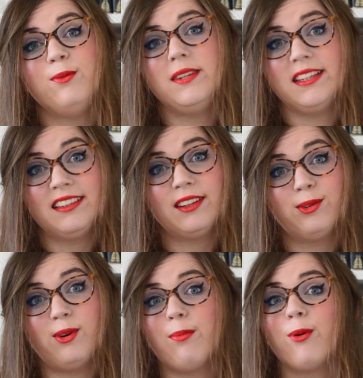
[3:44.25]

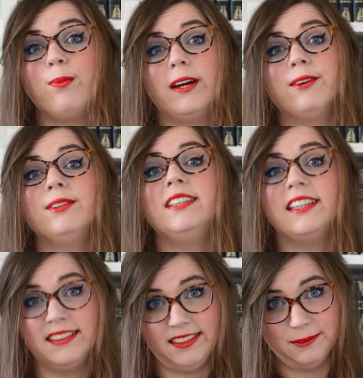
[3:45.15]
ministre de la propagande
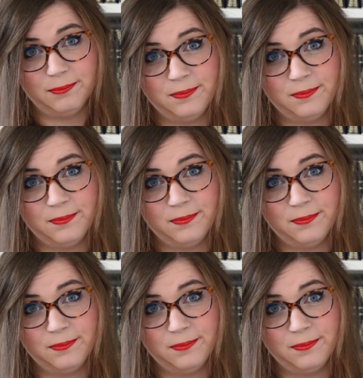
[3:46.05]
nazie.